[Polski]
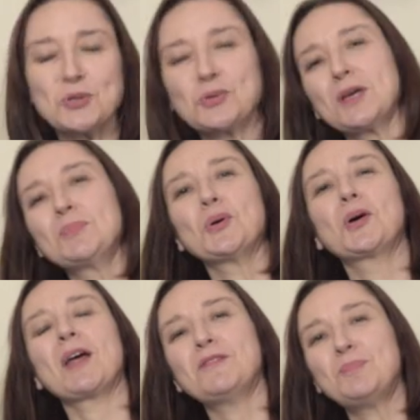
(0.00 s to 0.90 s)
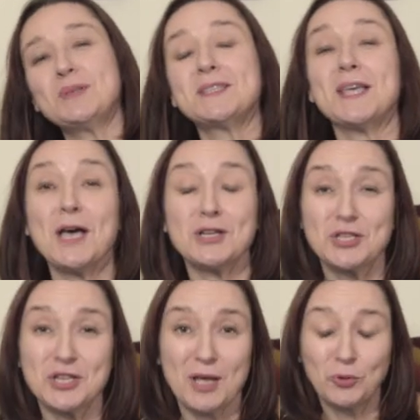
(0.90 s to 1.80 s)
tutaj biografii
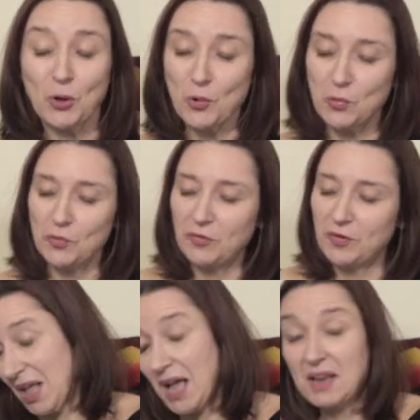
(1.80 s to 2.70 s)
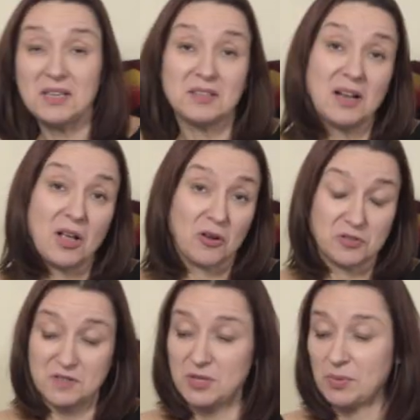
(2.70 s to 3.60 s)
pisarzy, autorów, ale nie tylko
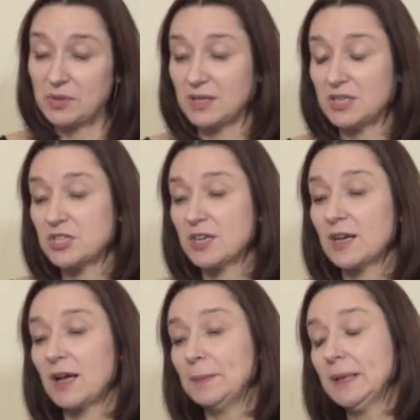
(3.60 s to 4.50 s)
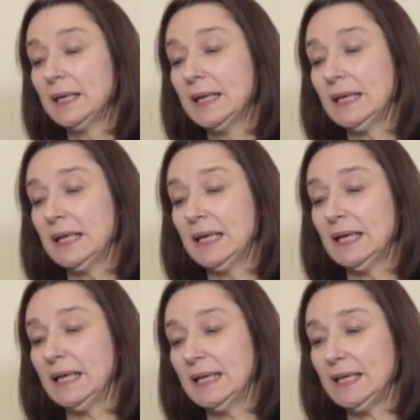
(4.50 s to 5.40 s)
oczywiście po takie sięgam.
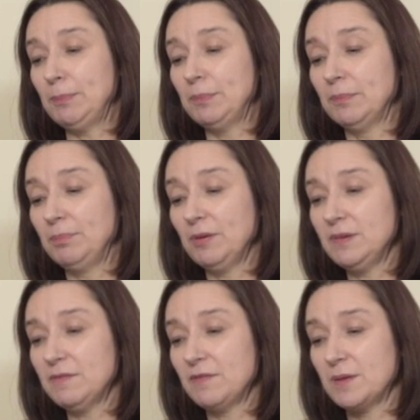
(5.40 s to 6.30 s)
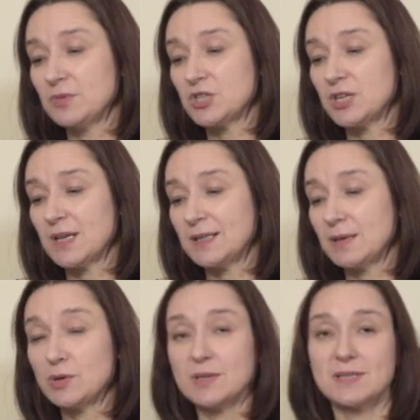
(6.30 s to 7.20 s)
E, I powiem Wam, że
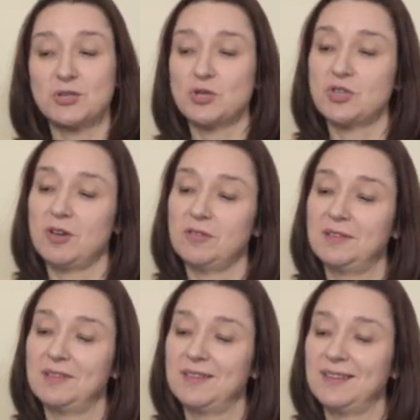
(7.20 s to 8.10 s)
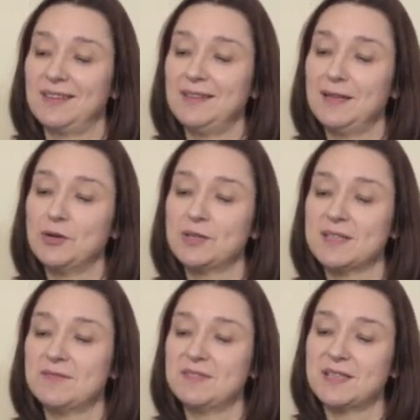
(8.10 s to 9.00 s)
nie mogę zacząć od e, innego
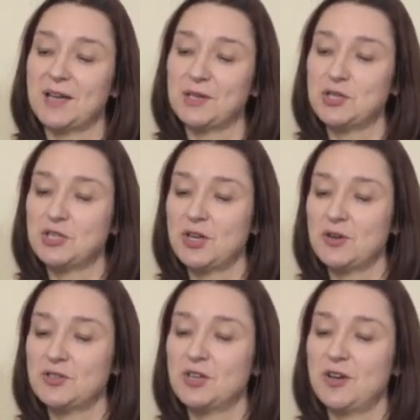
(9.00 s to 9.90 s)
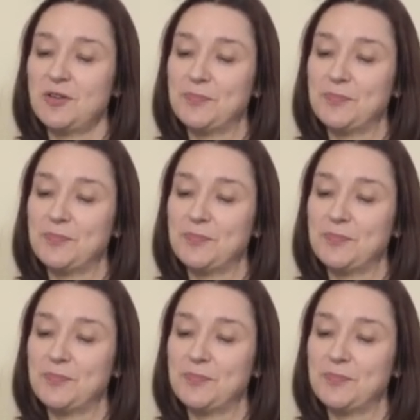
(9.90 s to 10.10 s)
nazwiska, jeśli chodzi o